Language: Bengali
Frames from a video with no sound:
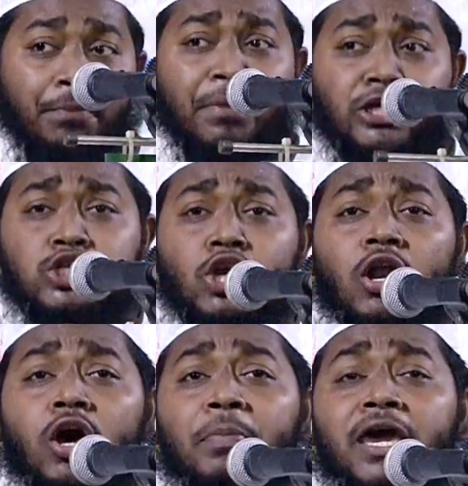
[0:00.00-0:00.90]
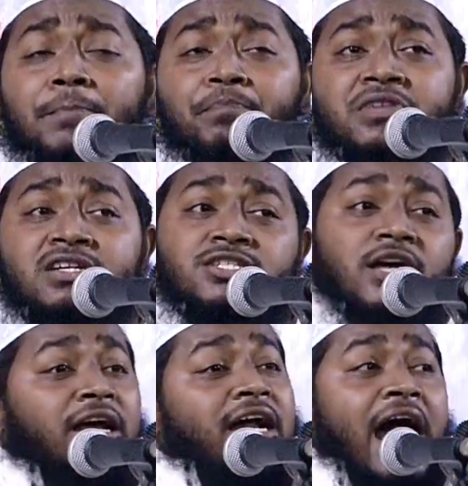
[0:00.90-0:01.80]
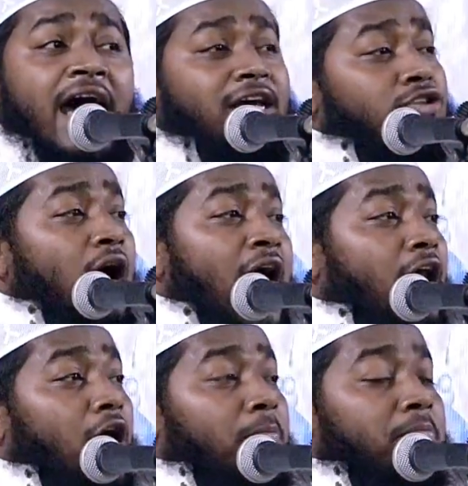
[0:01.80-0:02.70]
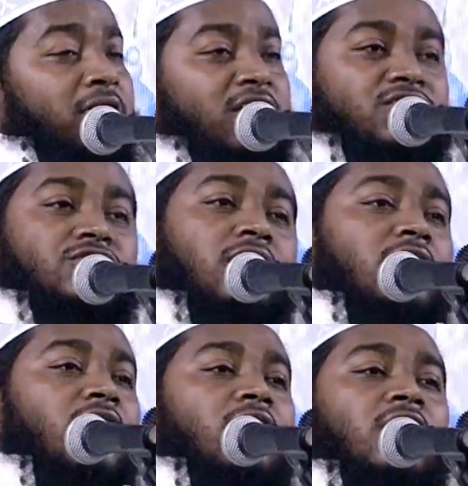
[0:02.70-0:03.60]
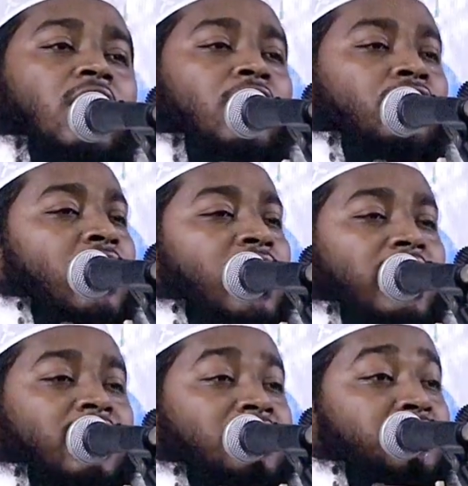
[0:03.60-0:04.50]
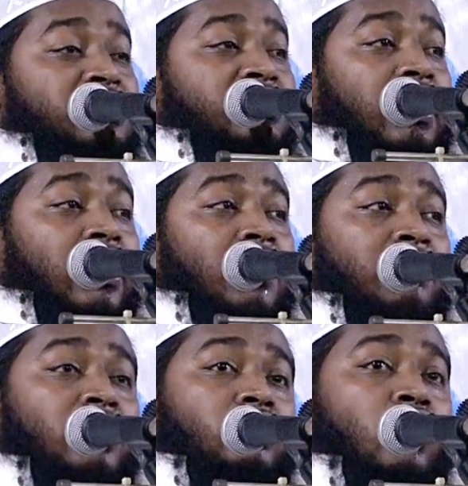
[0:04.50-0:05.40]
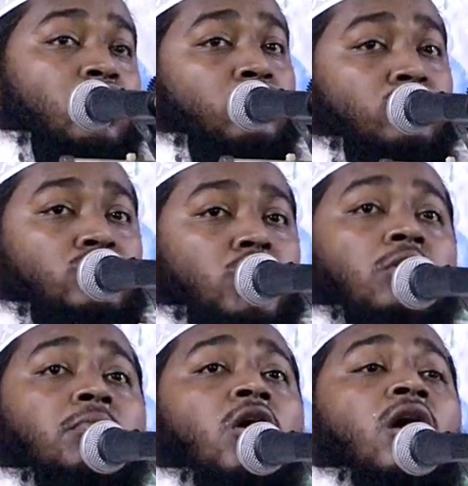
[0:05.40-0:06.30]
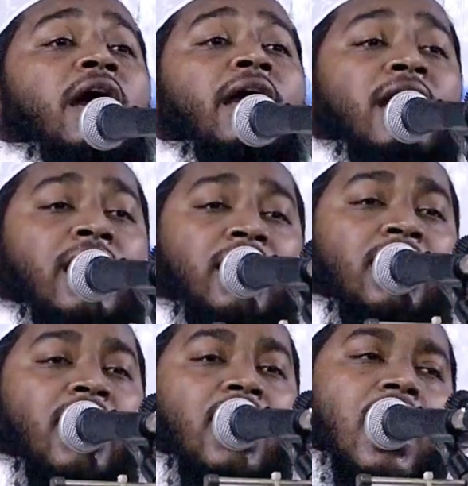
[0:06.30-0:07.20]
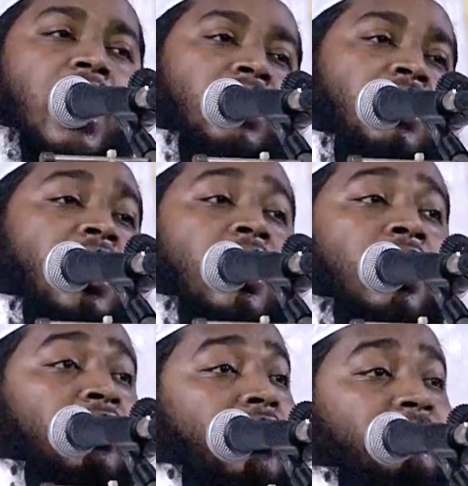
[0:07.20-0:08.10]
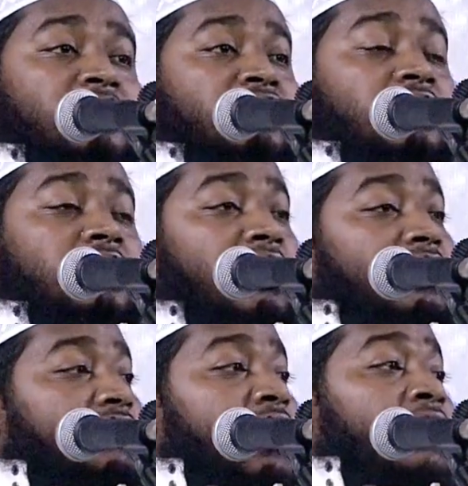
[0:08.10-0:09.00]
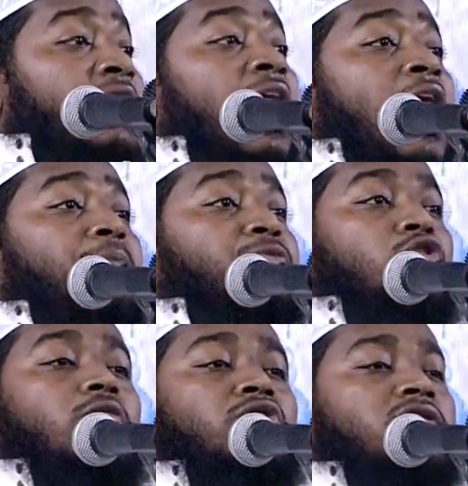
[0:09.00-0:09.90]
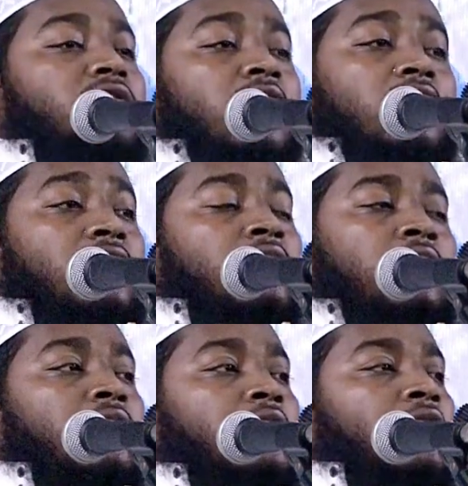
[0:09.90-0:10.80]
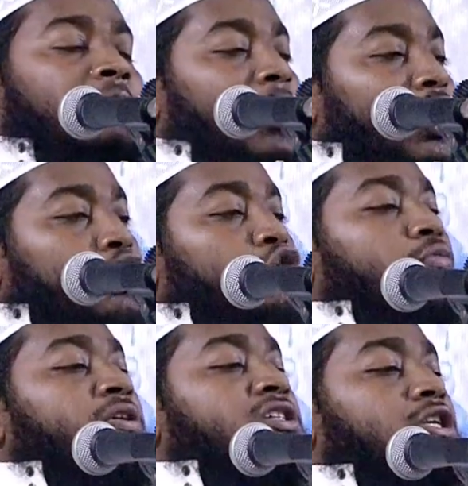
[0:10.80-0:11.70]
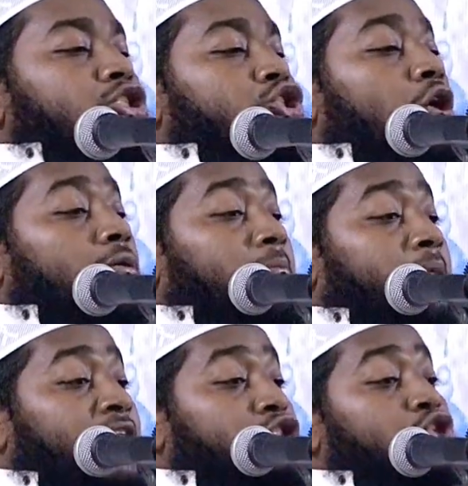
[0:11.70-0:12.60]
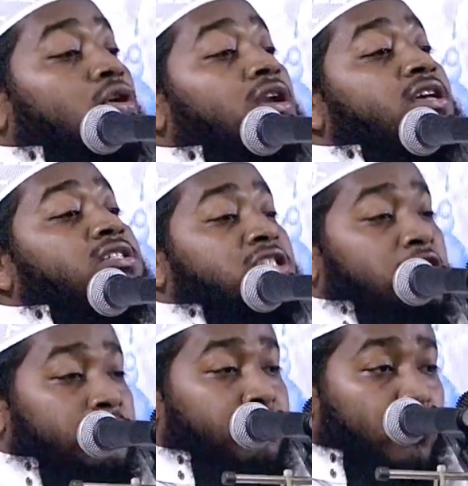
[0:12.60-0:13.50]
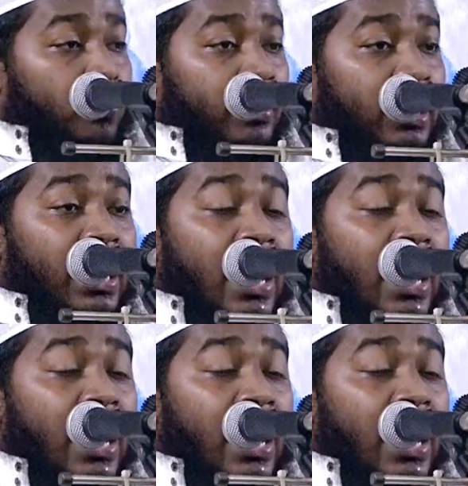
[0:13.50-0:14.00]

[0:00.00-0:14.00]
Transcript: বিশ্ব সরকার দোয়ালম সাল্লাল্লাহু আলাইহি ওয়াসাল্লামের তখনও জন্ম হয় নাই আল্লাহর নবীজির দাদা আব্দুল মুত্তালিব নবীজির জন্মের চল্লিশ দিন পূর্বে